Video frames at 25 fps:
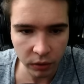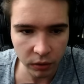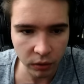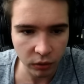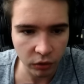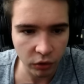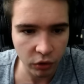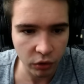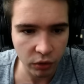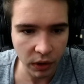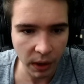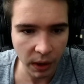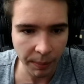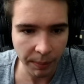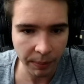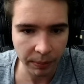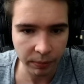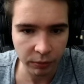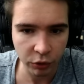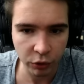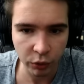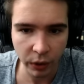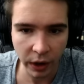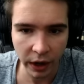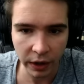Donc du coup là
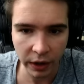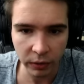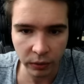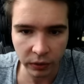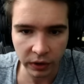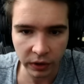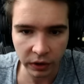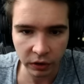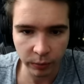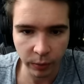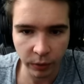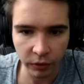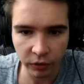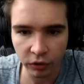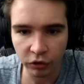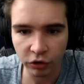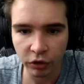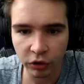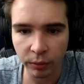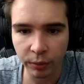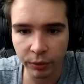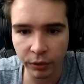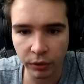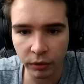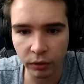tu dois annoncer je pense le
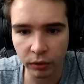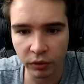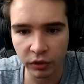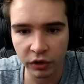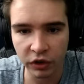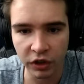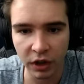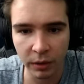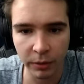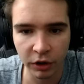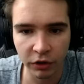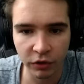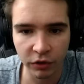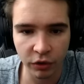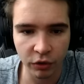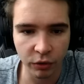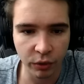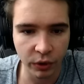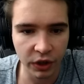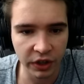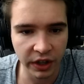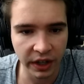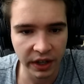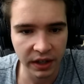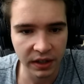champion. Donc si jamais je veux
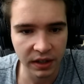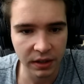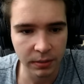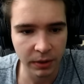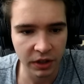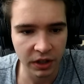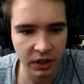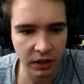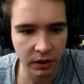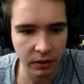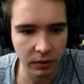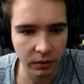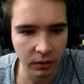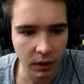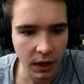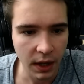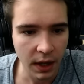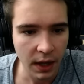jouer Jace imaginons.